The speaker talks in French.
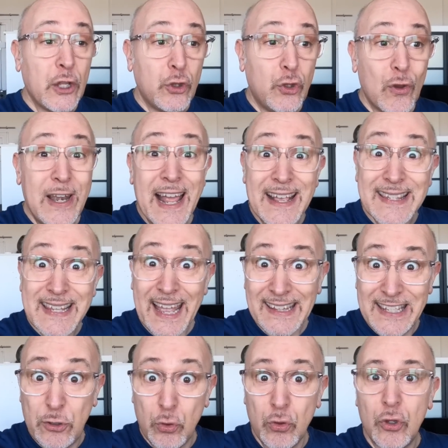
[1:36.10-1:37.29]
de
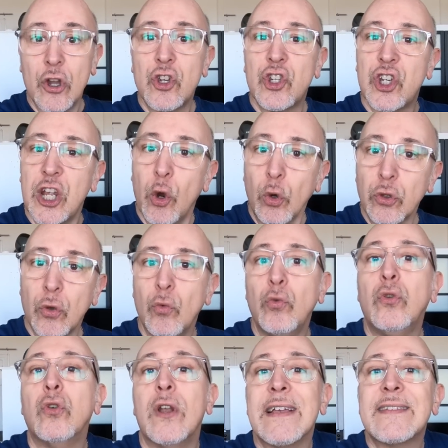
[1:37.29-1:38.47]
l'incertitude chez l'autre ou
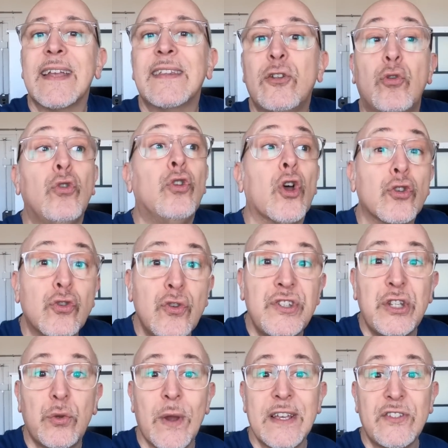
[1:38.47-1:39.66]
de l'incertitude dans une
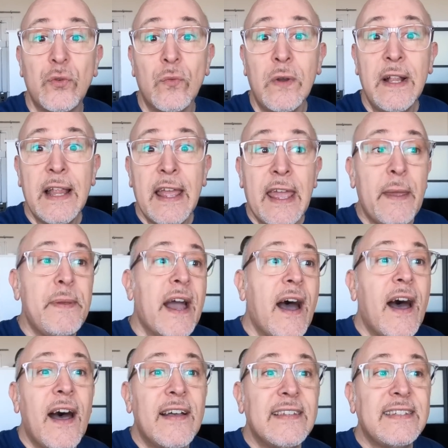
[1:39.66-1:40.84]
situation, eh
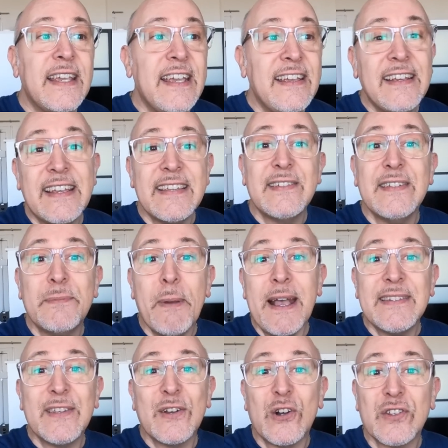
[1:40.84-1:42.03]
bien, c'est qu'est-ce qui se
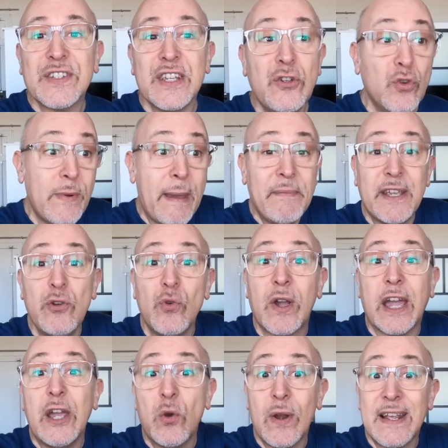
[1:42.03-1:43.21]
passe C'est quand c'est nous-mêmes qui nous
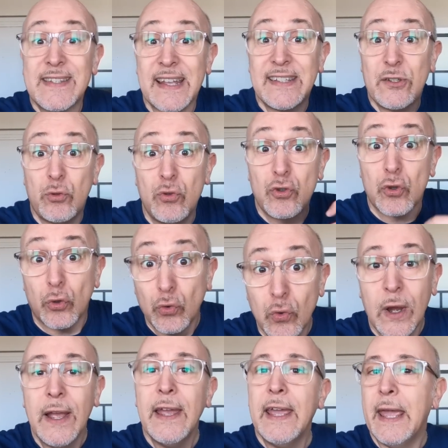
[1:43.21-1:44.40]
créons l'incertitude sur nous.
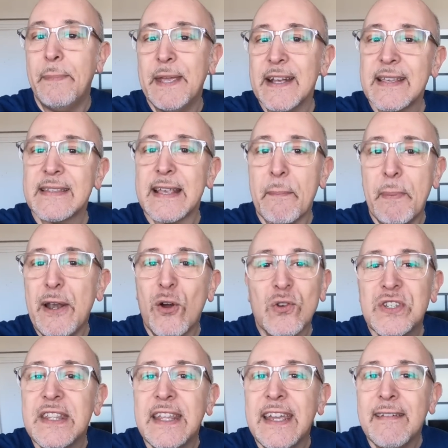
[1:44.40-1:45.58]
Eh bien, ça s'appelle
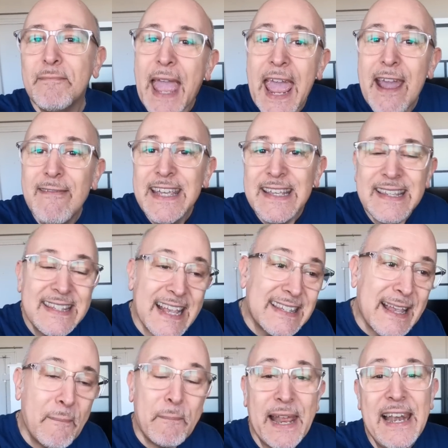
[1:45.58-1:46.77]
l'anxiété. Eh oui, ça
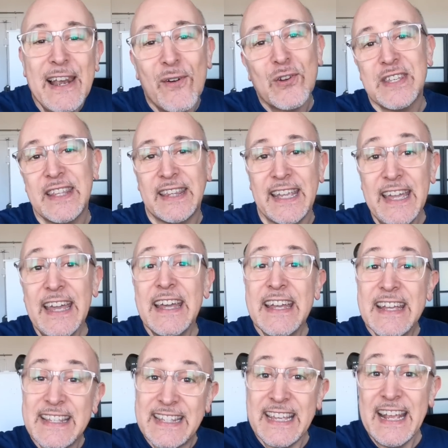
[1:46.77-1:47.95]
s'appelle l'anxiété.
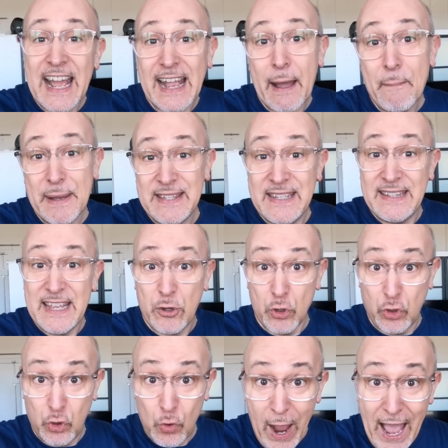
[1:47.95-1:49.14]
C'est la capacité que
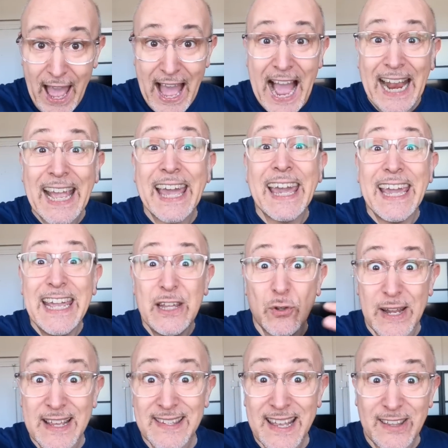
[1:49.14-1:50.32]
tu as à créer de
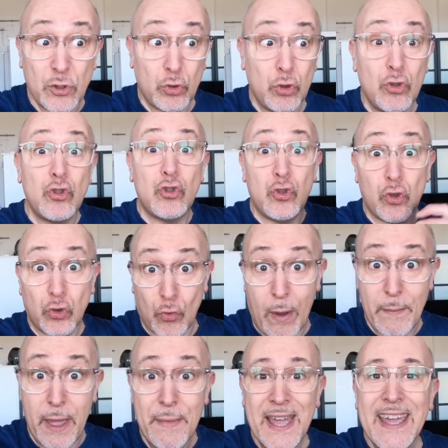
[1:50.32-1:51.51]
l'incertitude sur
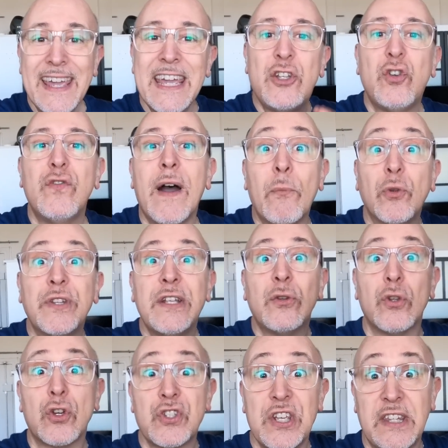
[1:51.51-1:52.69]
toi-même et tu vas monter
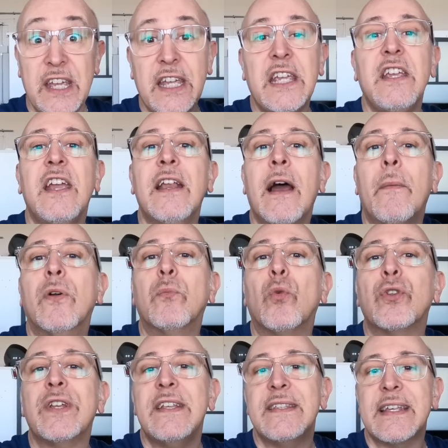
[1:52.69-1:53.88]
ton anxiété qui est la
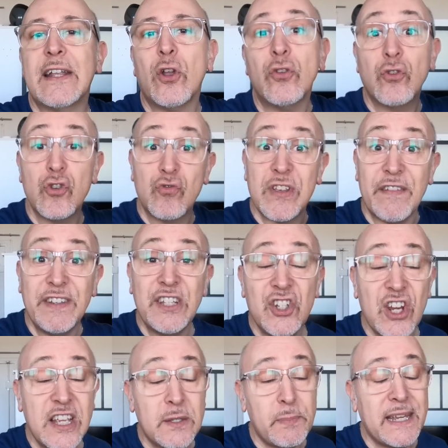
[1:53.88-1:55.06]
montée des attentes que je vous avais
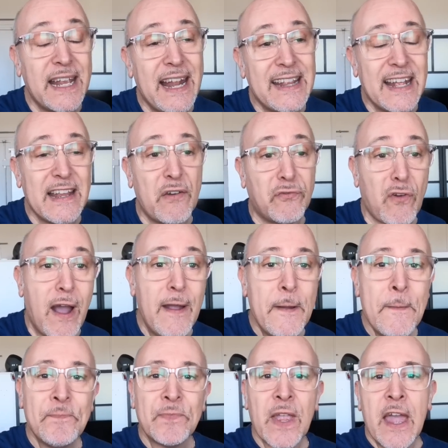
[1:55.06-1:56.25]
déjà expliqué la dernière fois.
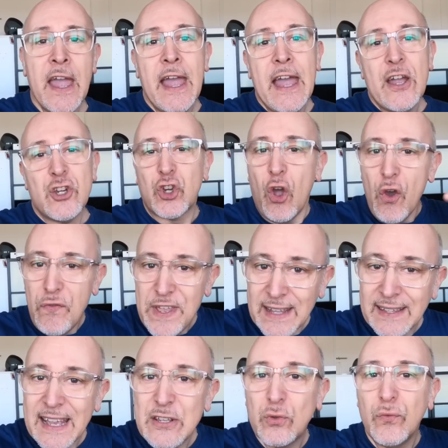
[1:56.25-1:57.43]
Je reviens
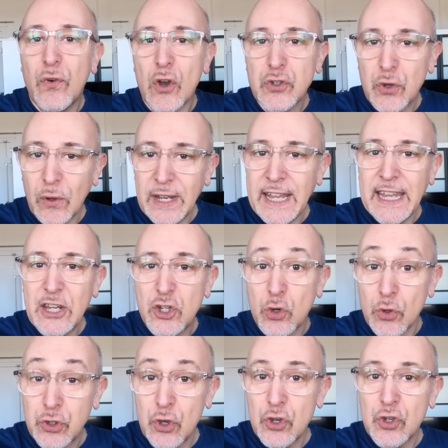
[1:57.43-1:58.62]
très souvent sur les
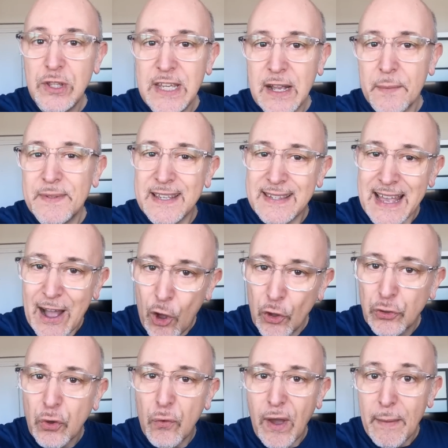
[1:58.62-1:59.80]
choses que je dis, comme ça, ça
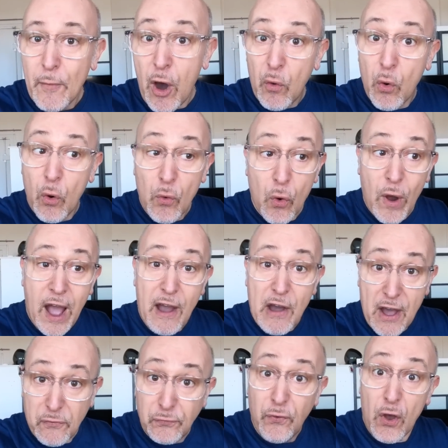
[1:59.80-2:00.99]
rentre vraiment
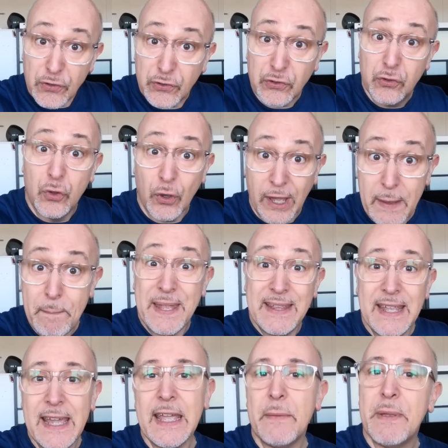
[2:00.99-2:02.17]
à, force de
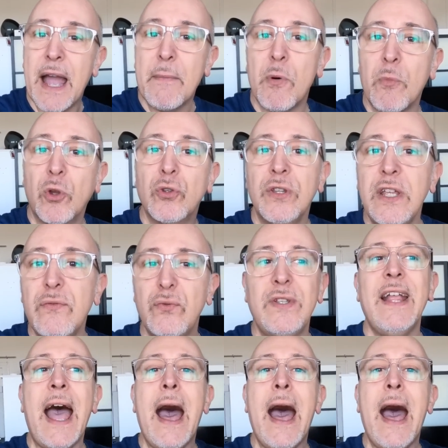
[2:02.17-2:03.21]
répéter. Et bien, à un moment donné, vous dites